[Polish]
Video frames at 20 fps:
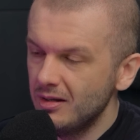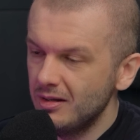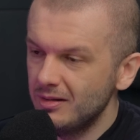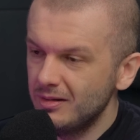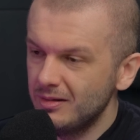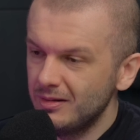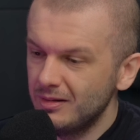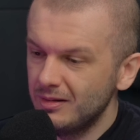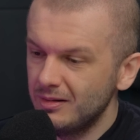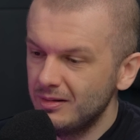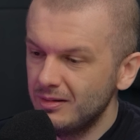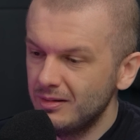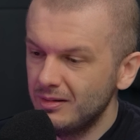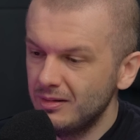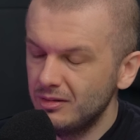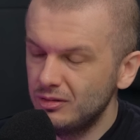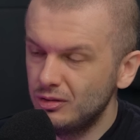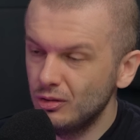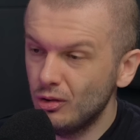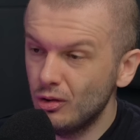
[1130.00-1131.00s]
yy,
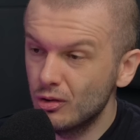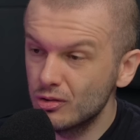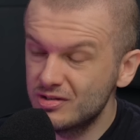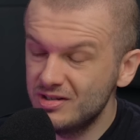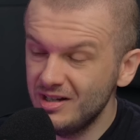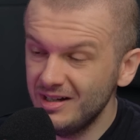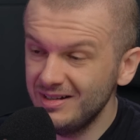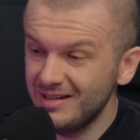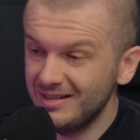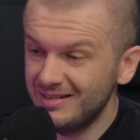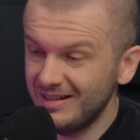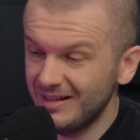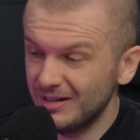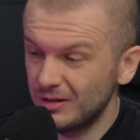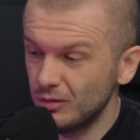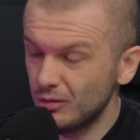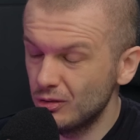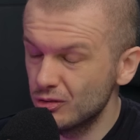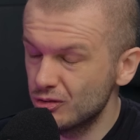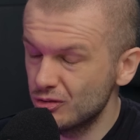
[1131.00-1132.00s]
dochodzenie
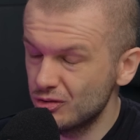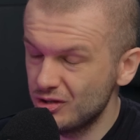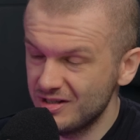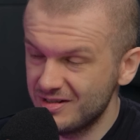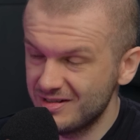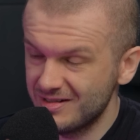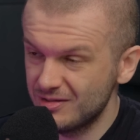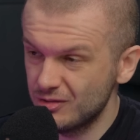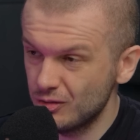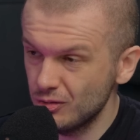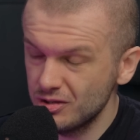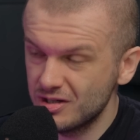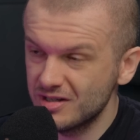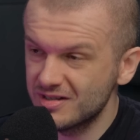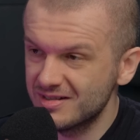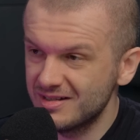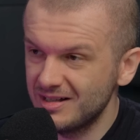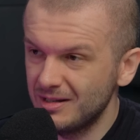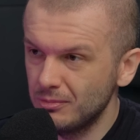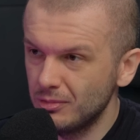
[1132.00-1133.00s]
tego, o co się, co się
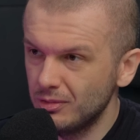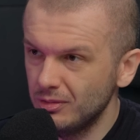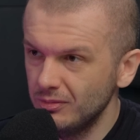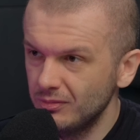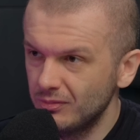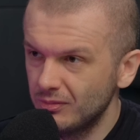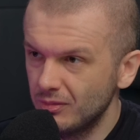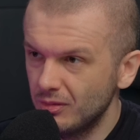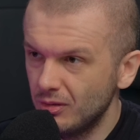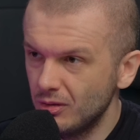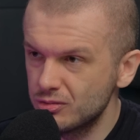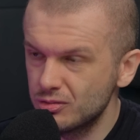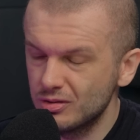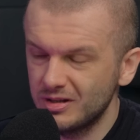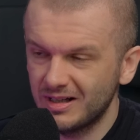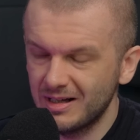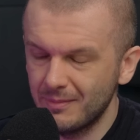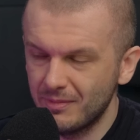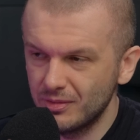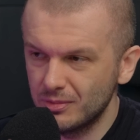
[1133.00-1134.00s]
stało, o co
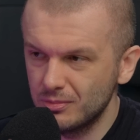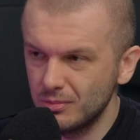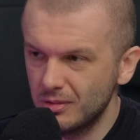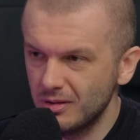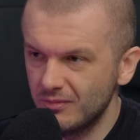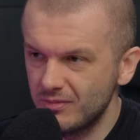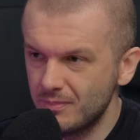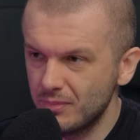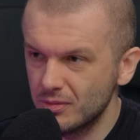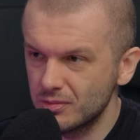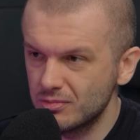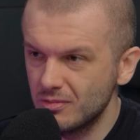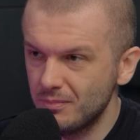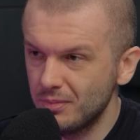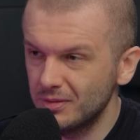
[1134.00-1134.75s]
tak naprawdę Google'owi poszło,